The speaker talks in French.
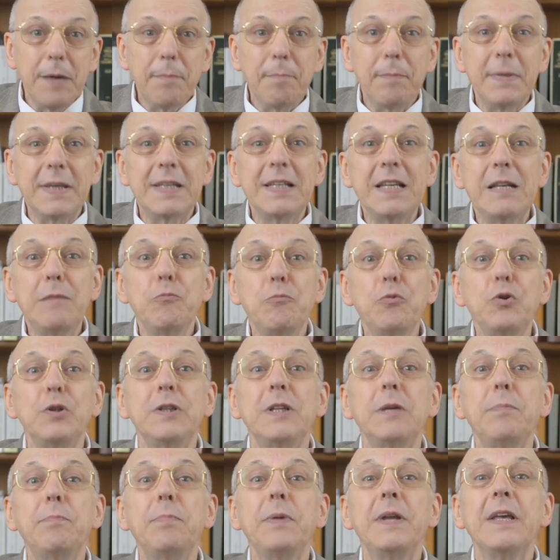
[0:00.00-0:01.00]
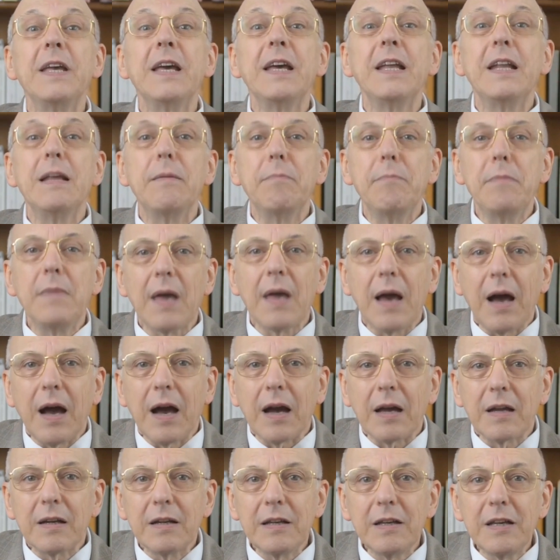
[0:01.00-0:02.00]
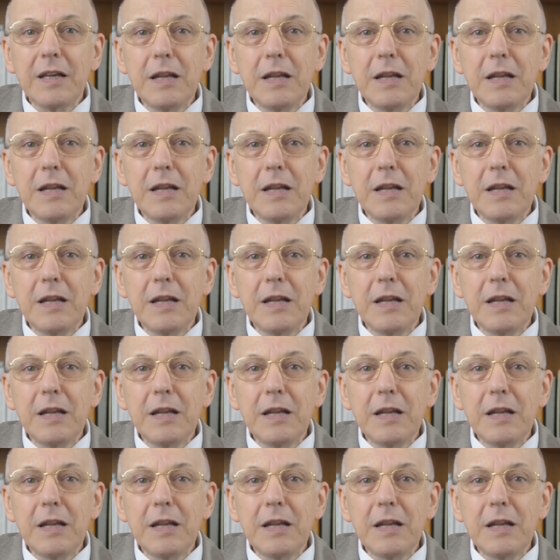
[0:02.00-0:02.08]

mais il multipliait les miracles.